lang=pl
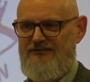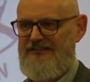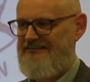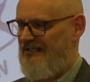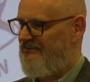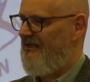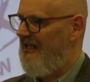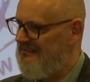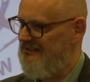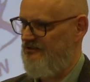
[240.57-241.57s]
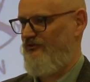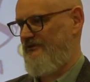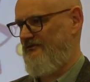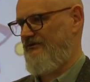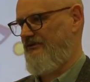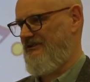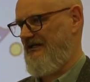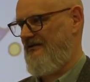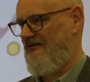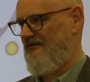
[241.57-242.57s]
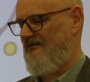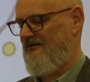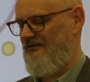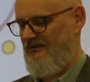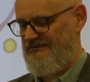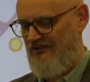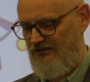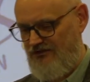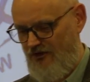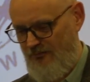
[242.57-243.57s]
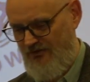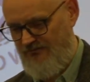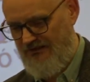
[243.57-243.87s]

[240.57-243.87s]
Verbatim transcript: i zdać relację ze swojego życia, z tego, co robią.